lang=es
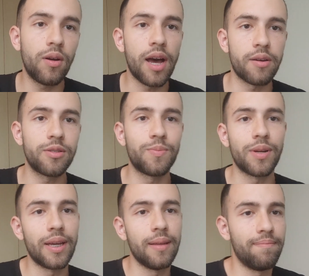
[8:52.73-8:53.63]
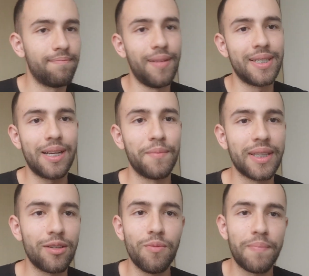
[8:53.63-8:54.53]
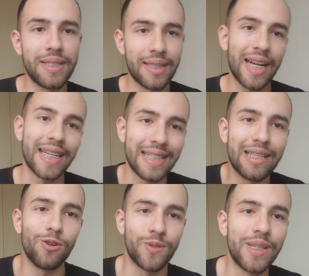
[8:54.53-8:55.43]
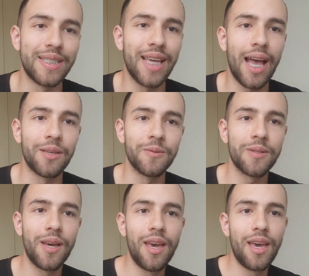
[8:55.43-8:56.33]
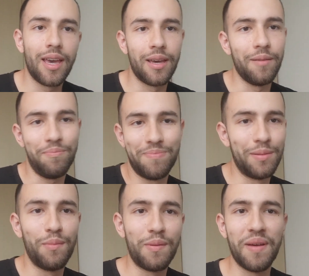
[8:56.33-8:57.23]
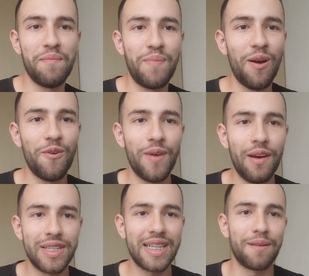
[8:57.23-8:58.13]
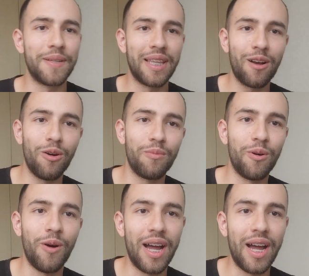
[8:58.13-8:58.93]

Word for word: carros, porque básicamente yo empecé a trabajar desde los 15 años, eh, pues mi primer empleo fue básicamente como